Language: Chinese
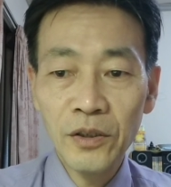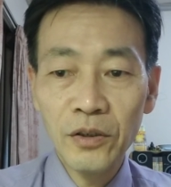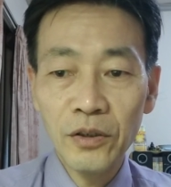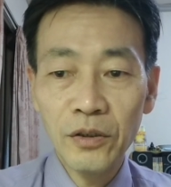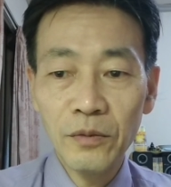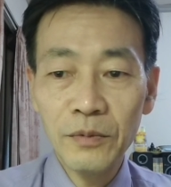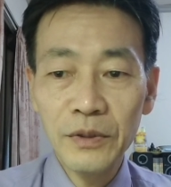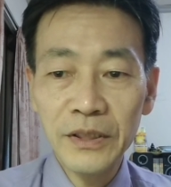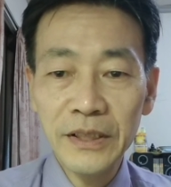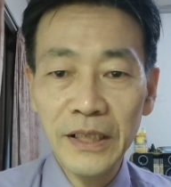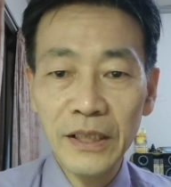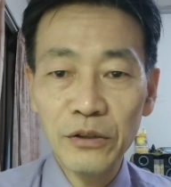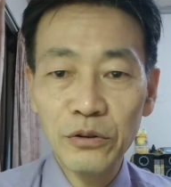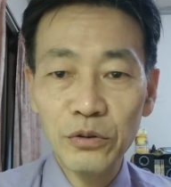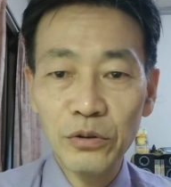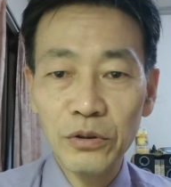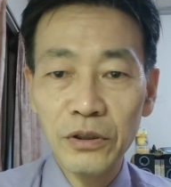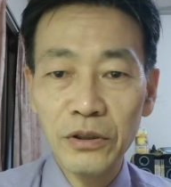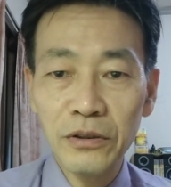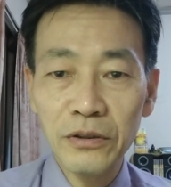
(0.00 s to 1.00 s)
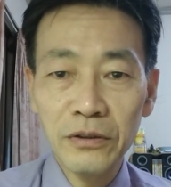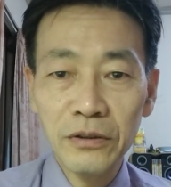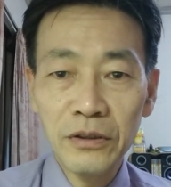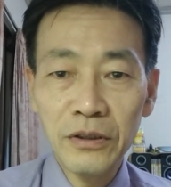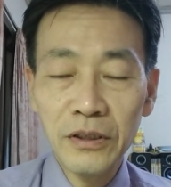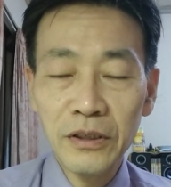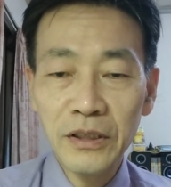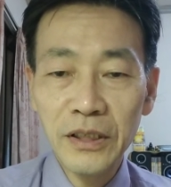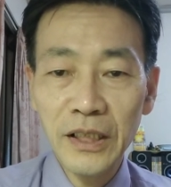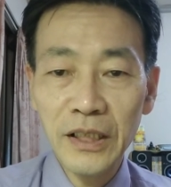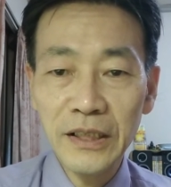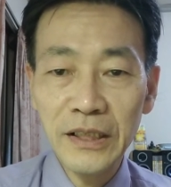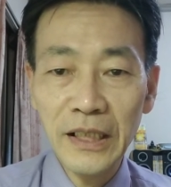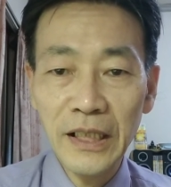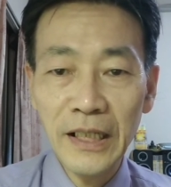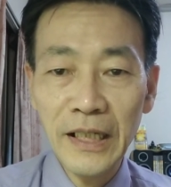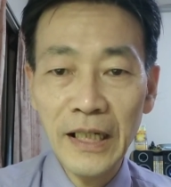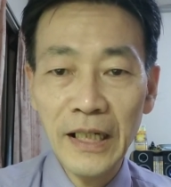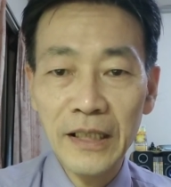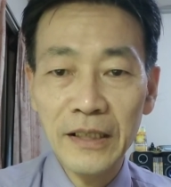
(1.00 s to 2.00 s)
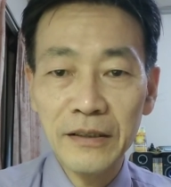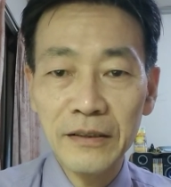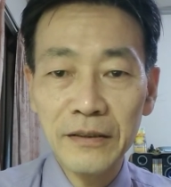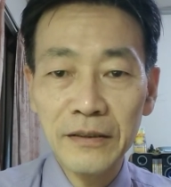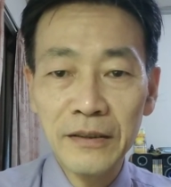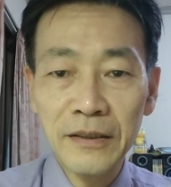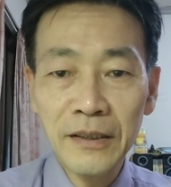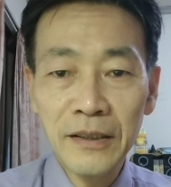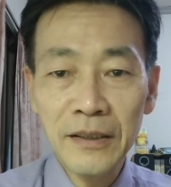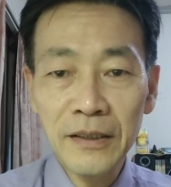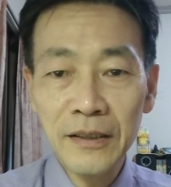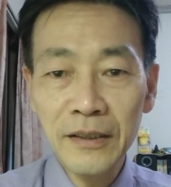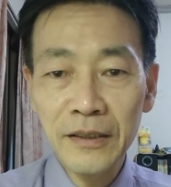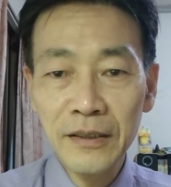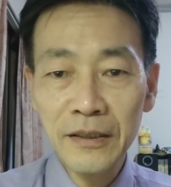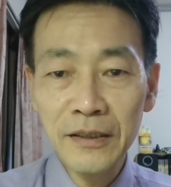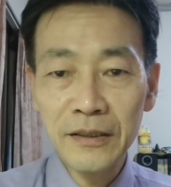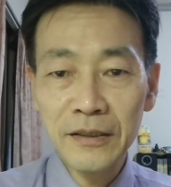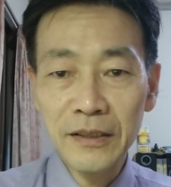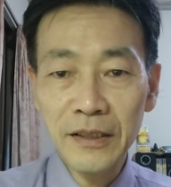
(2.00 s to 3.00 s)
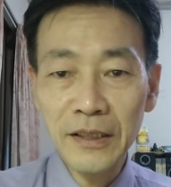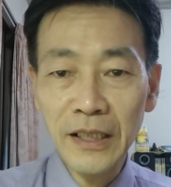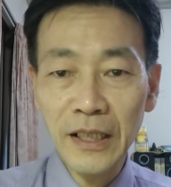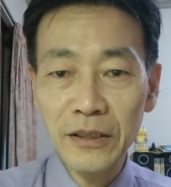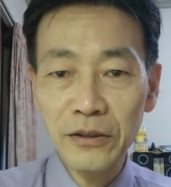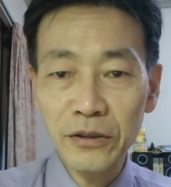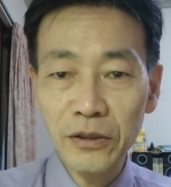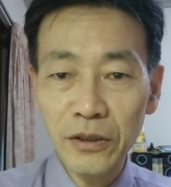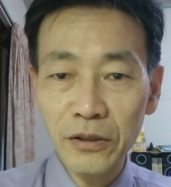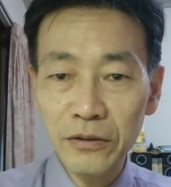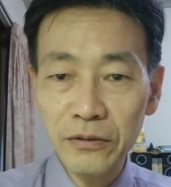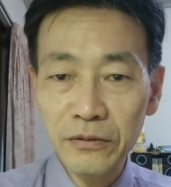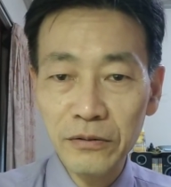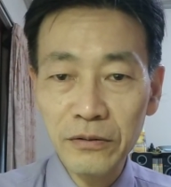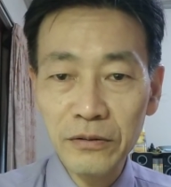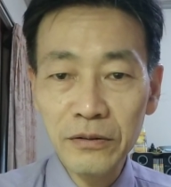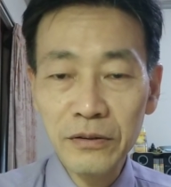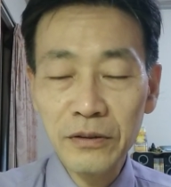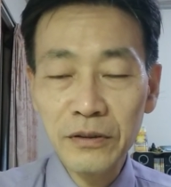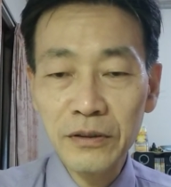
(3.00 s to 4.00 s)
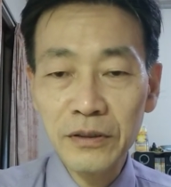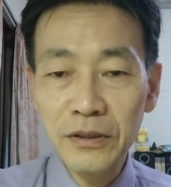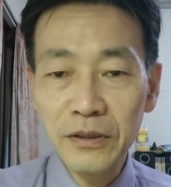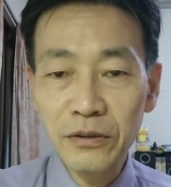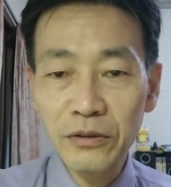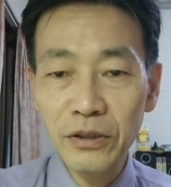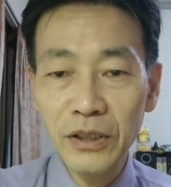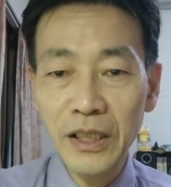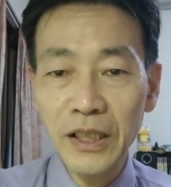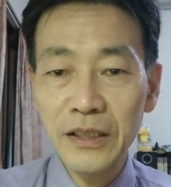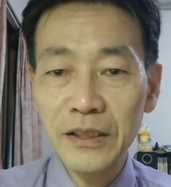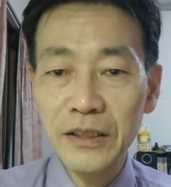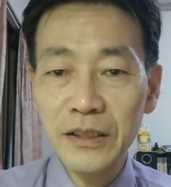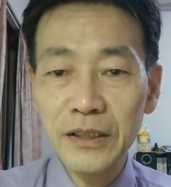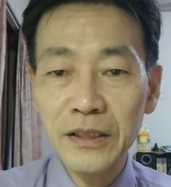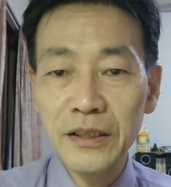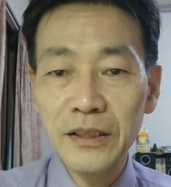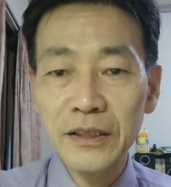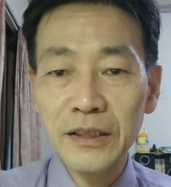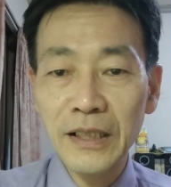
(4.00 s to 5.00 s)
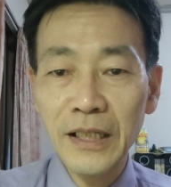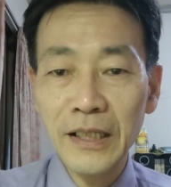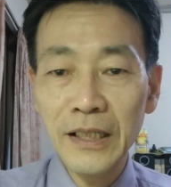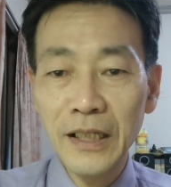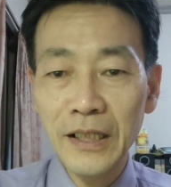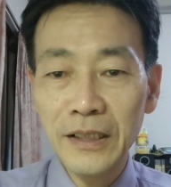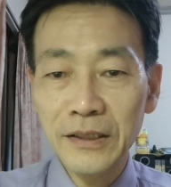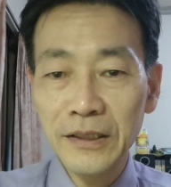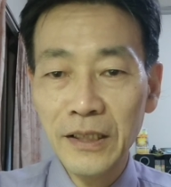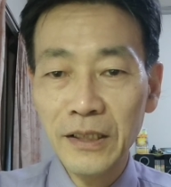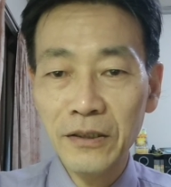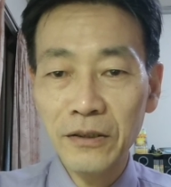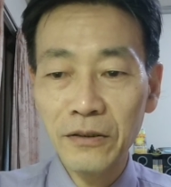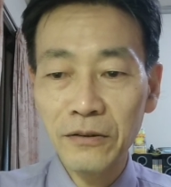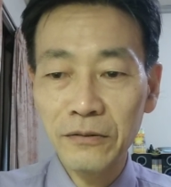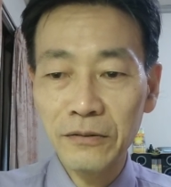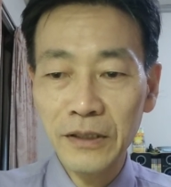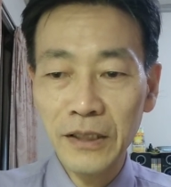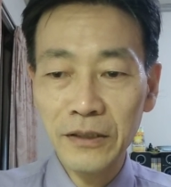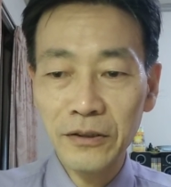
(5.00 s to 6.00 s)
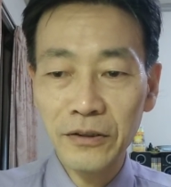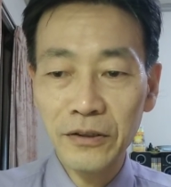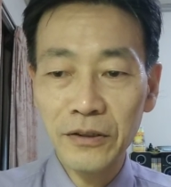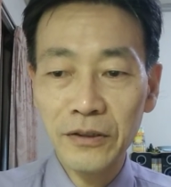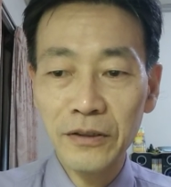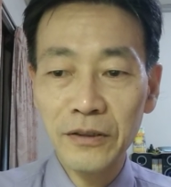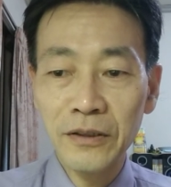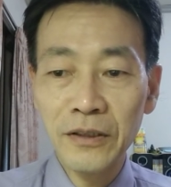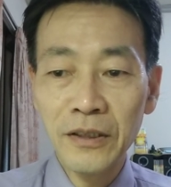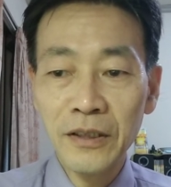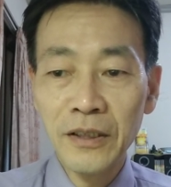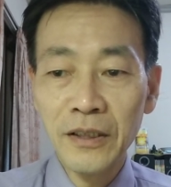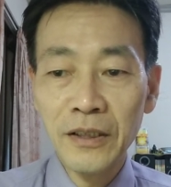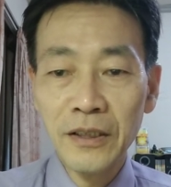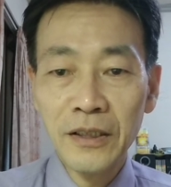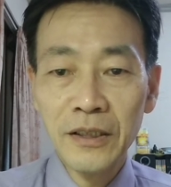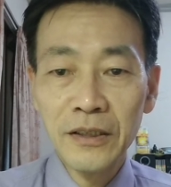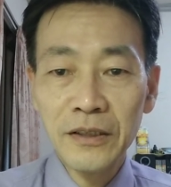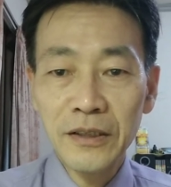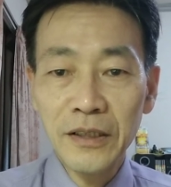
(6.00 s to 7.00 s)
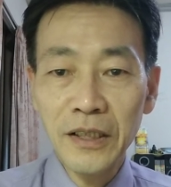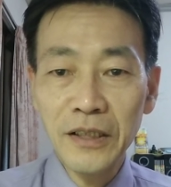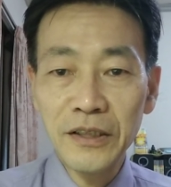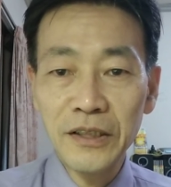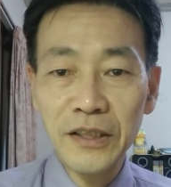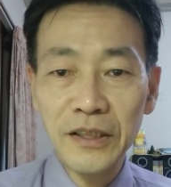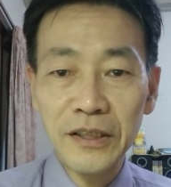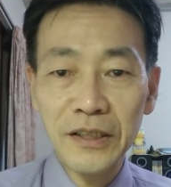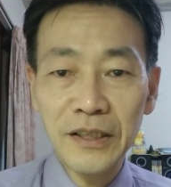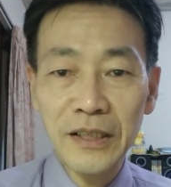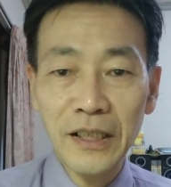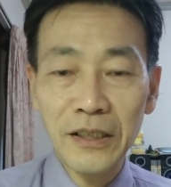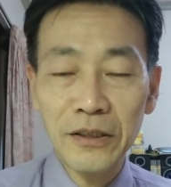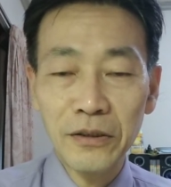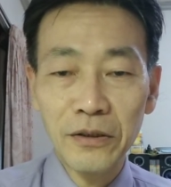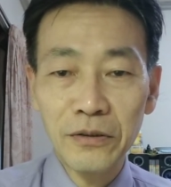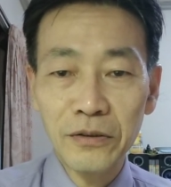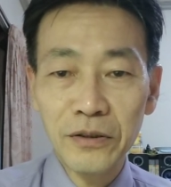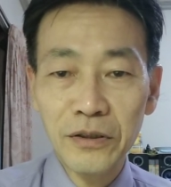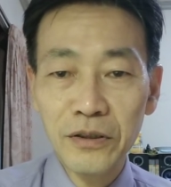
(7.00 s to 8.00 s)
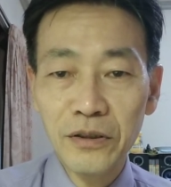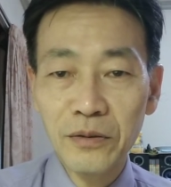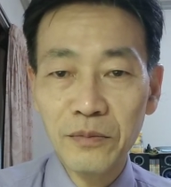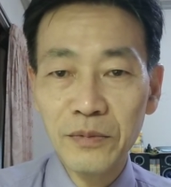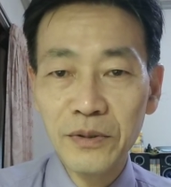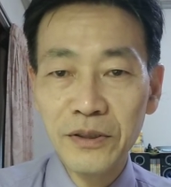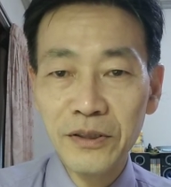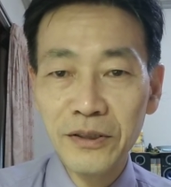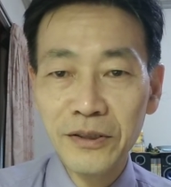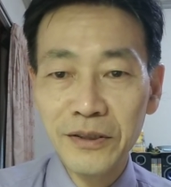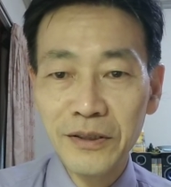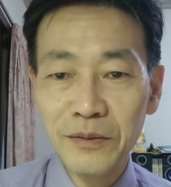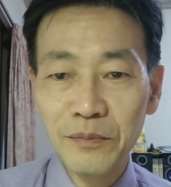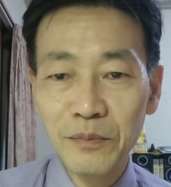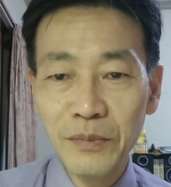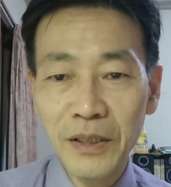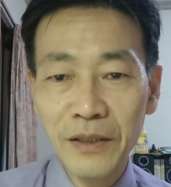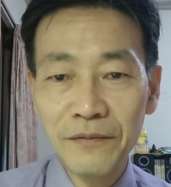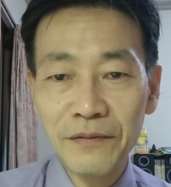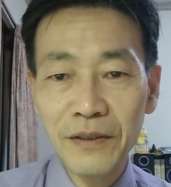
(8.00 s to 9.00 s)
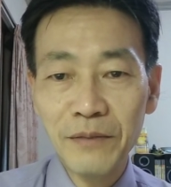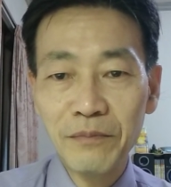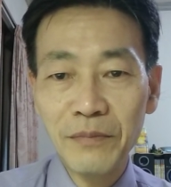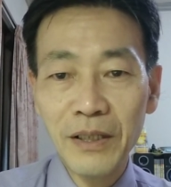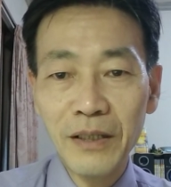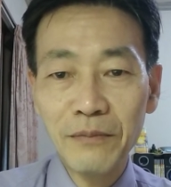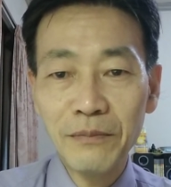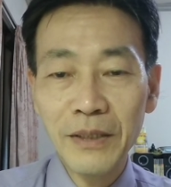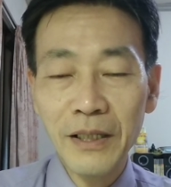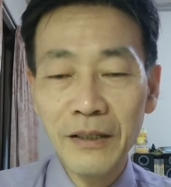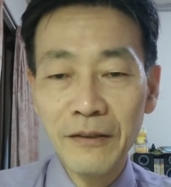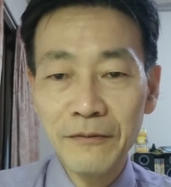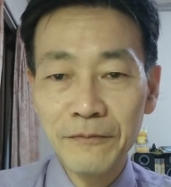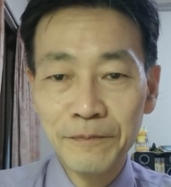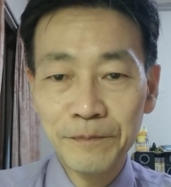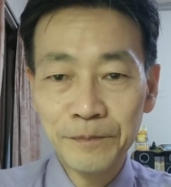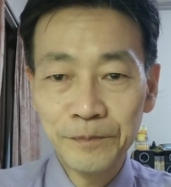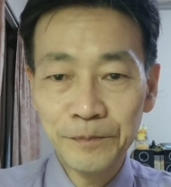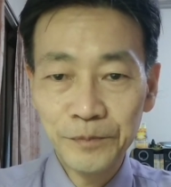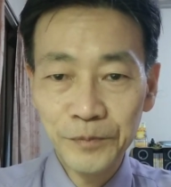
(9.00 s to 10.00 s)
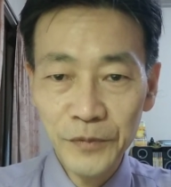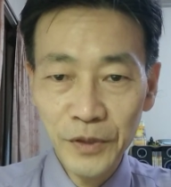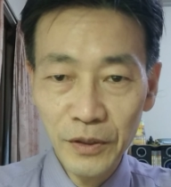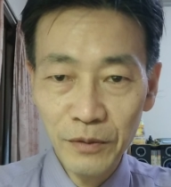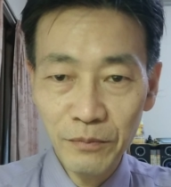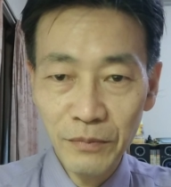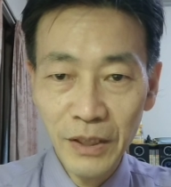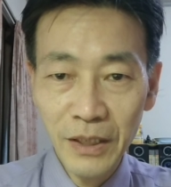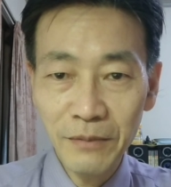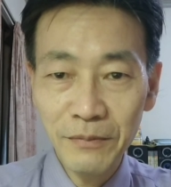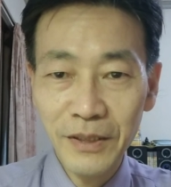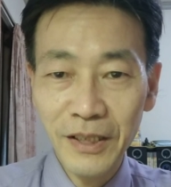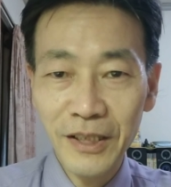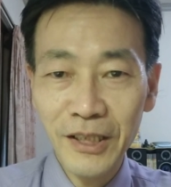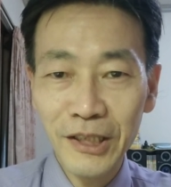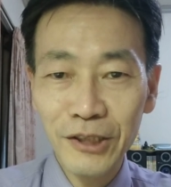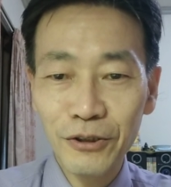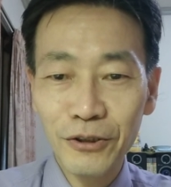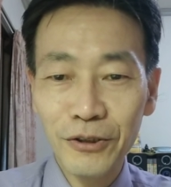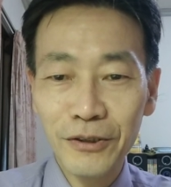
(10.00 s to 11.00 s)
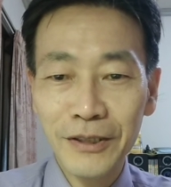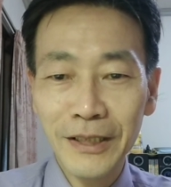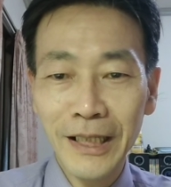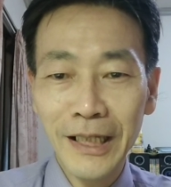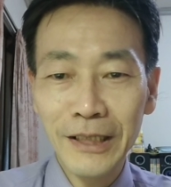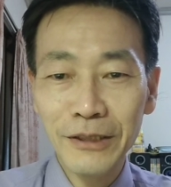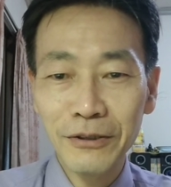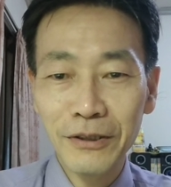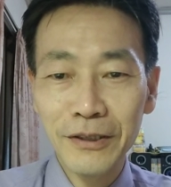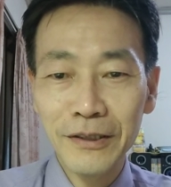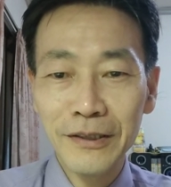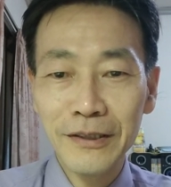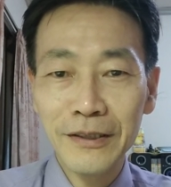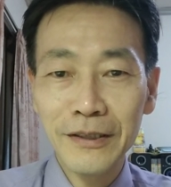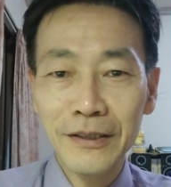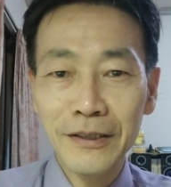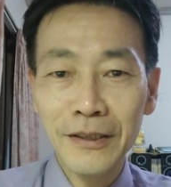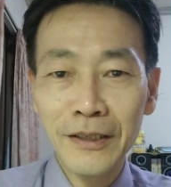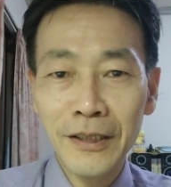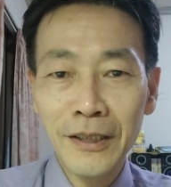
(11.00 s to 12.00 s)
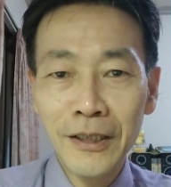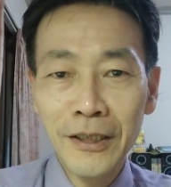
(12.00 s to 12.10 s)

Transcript: 我们在做，天在看。这当中虽然是朗朗上口，但是这个机制当中，就是我们自己每分每秒，是秒秒要去察觉自己